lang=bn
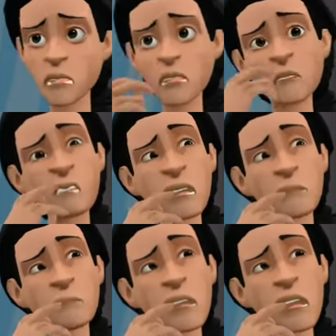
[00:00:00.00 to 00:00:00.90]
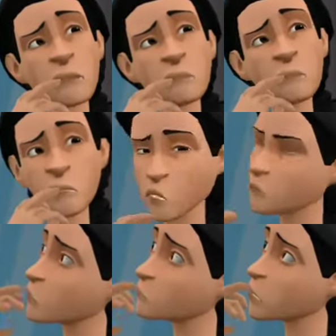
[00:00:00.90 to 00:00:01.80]
হুন্ডো কিনতে তো মেলা টাকা
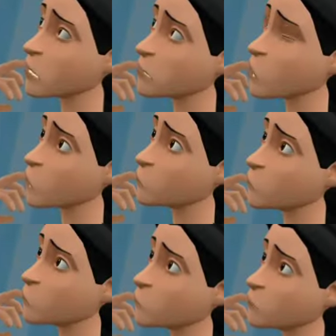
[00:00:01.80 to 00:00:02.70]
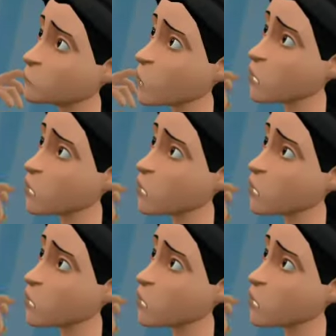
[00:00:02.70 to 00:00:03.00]
লাগবি এত টাকা আমি কুটি